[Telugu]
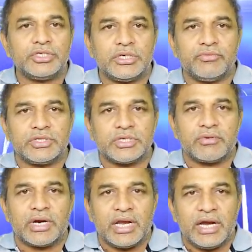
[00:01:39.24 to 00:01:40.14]
నుంచి
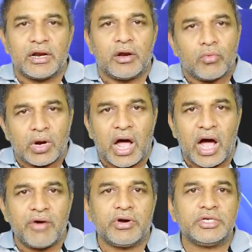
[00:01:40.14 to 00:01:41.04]
వచ్చేటువంటి లీడర్లను కూడా
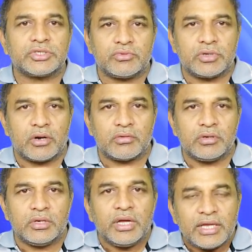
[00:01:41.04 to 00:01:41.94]
ఆహ్వానిస్తూ ఉన్నారు
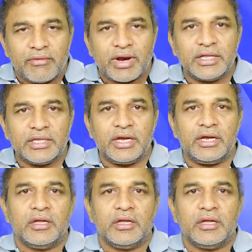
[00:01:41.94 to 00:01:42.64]
ఎవరైతే